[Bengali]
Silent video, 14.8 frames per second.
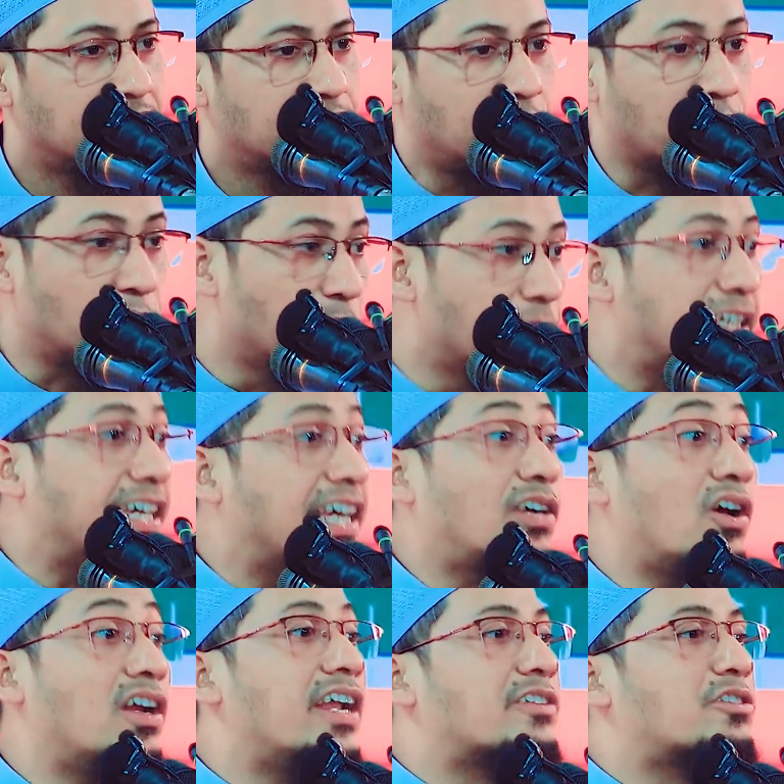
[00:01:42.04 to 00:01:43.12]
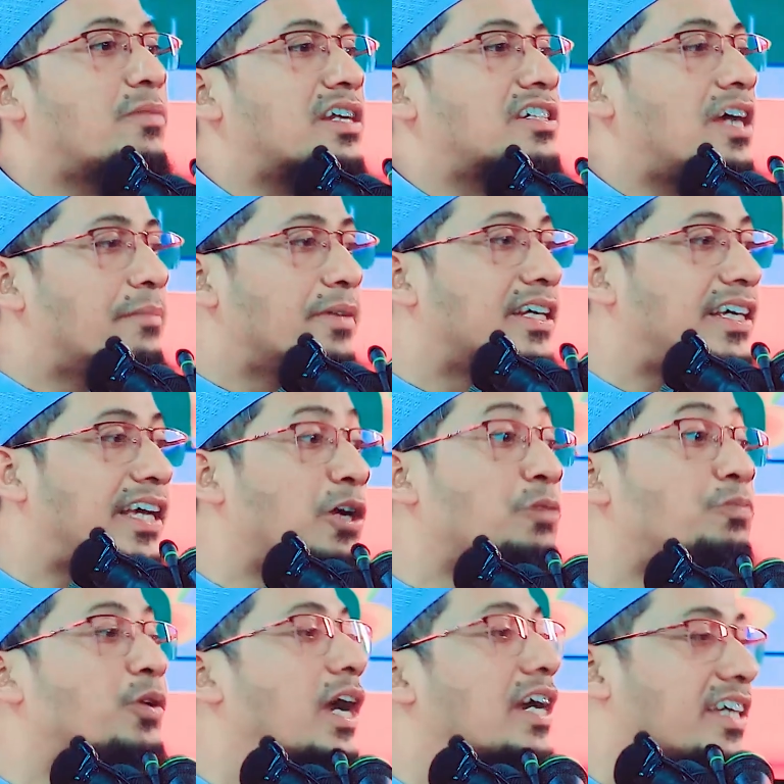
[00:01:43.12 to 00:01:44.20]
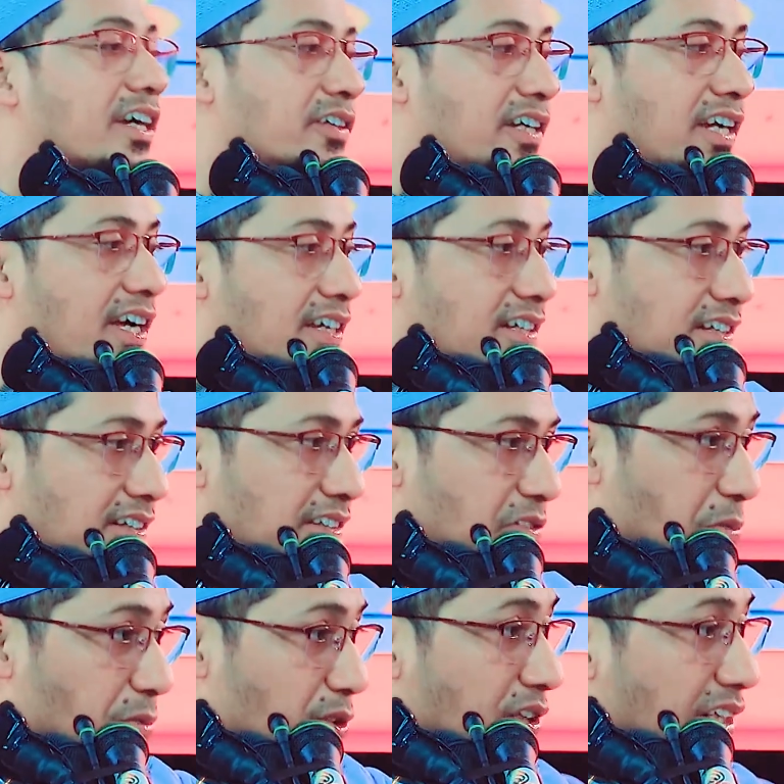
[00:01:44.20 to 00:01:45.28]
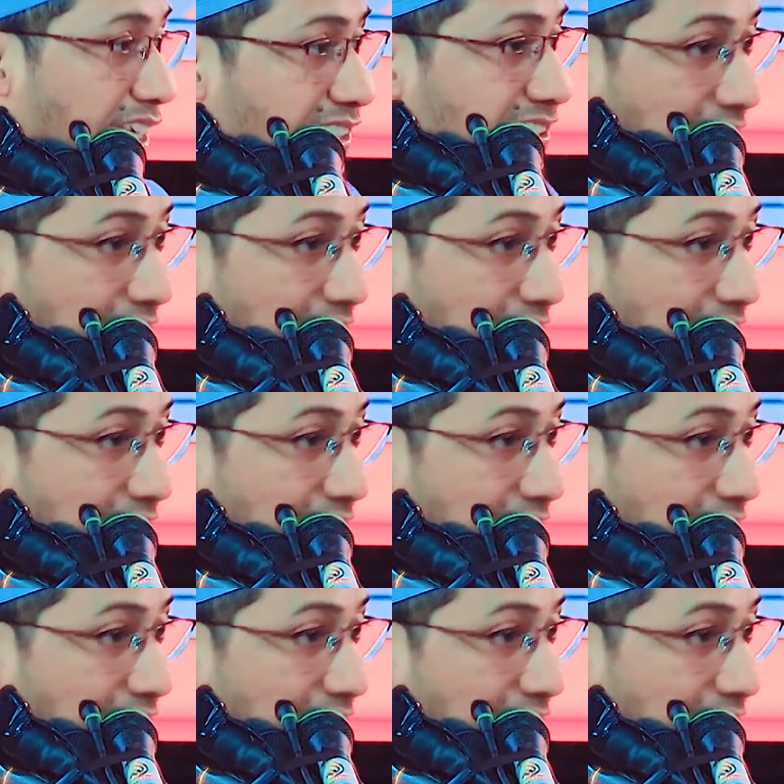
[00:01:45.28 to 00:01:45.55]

তো তুমি কি করলে তোমার স্বামীর কি উপকারটা করলে তুমি তো নিজ